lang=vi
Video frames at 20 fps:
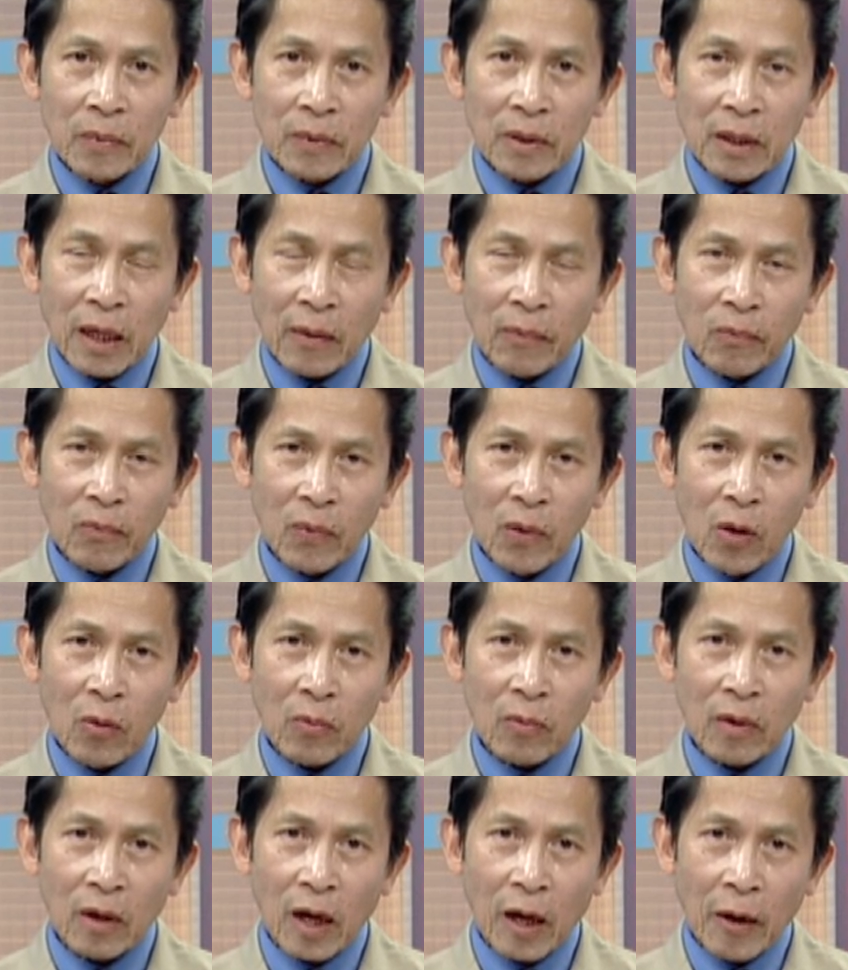trong
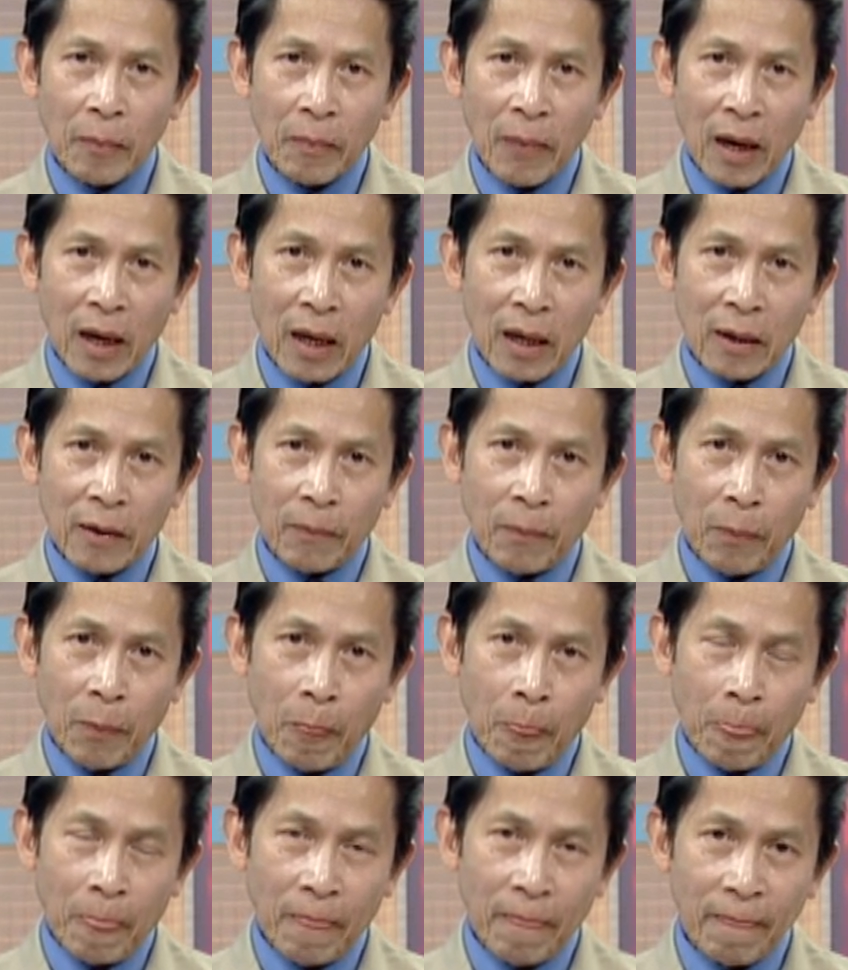lúc à, mà
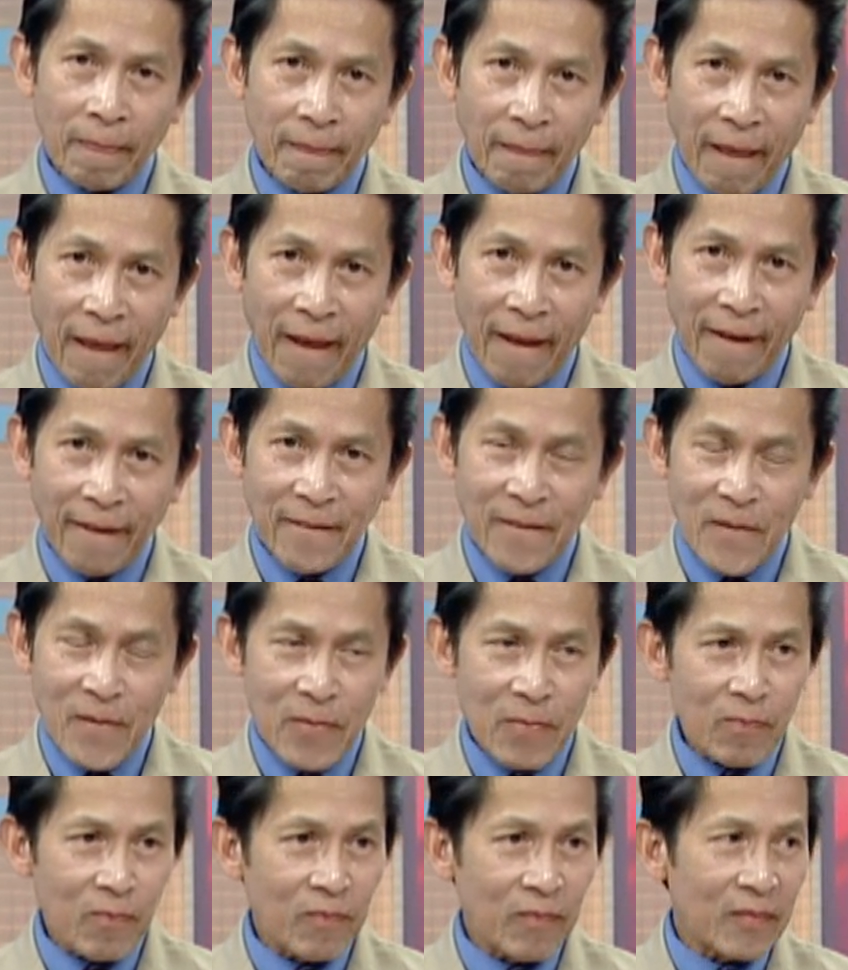để
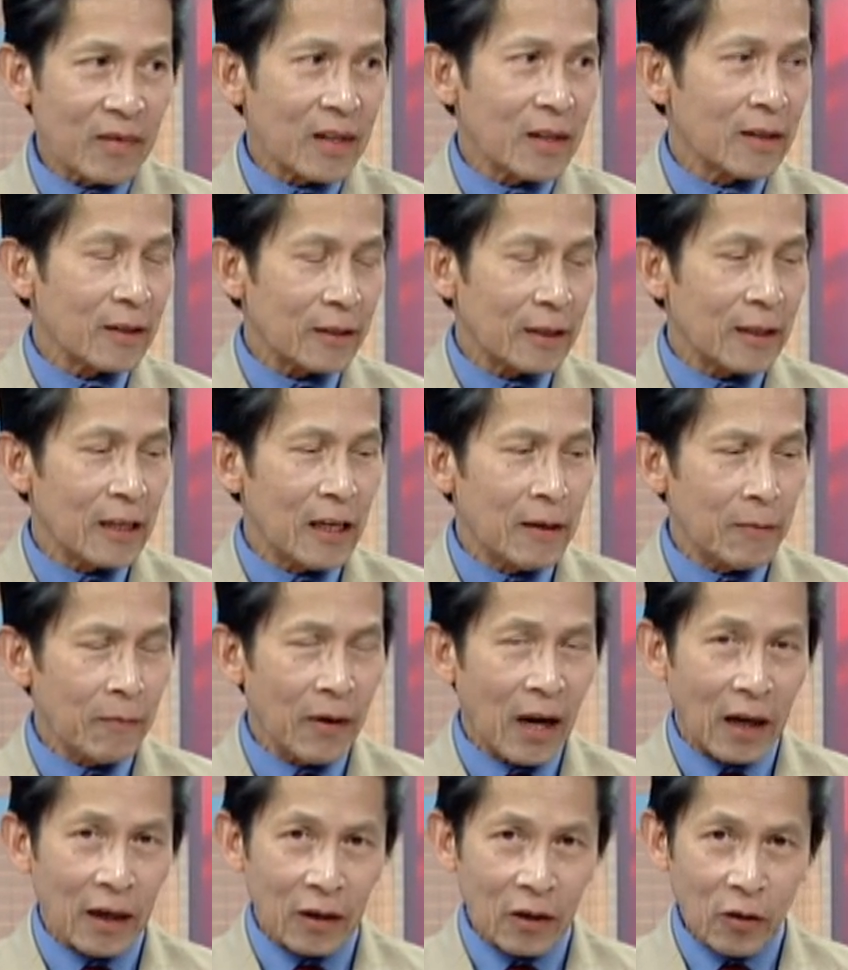xin
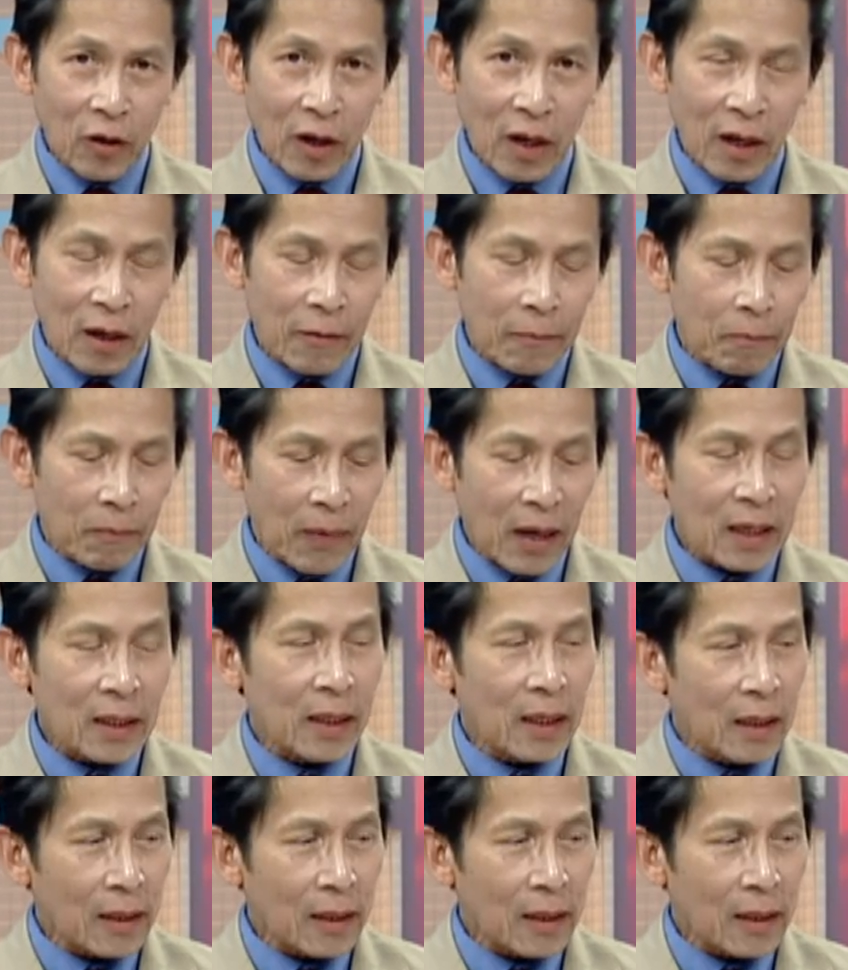mời quý bác sĩ